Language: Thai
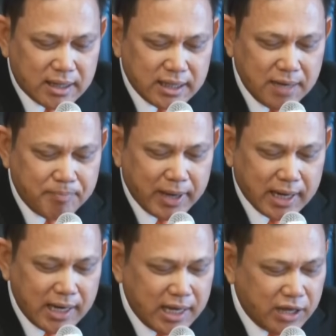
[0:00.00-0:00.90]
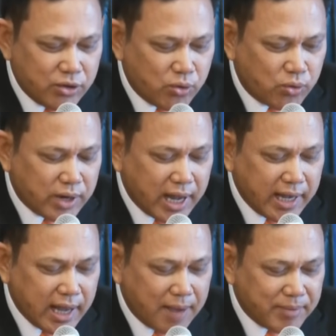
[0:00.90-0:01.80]
จึงเป็นคดีอยู่ใน
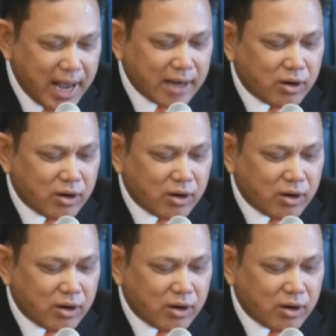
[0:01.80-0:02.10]
อำนา